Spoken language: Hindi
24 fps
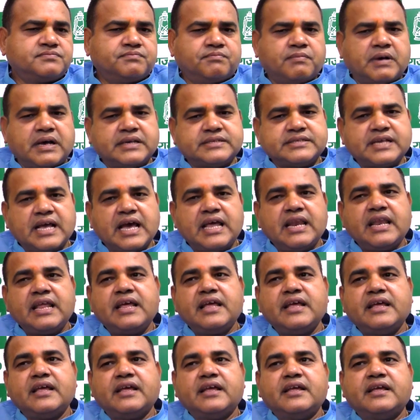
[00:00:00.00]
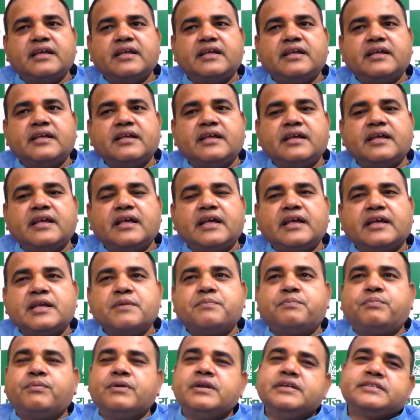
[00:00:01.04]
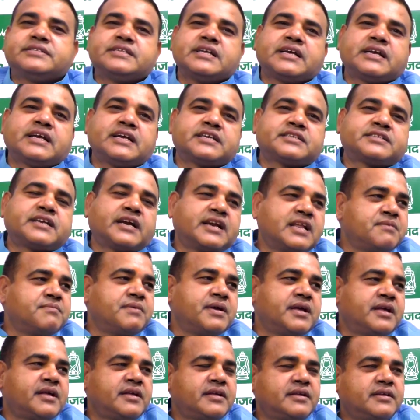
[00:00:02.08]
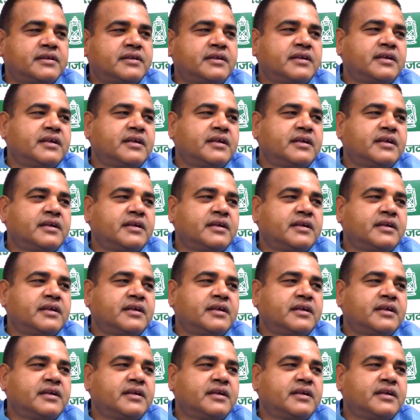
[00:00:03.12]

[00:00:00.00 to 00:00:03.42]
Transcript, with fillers: मजाल है कि पुलिस की कस्टडी में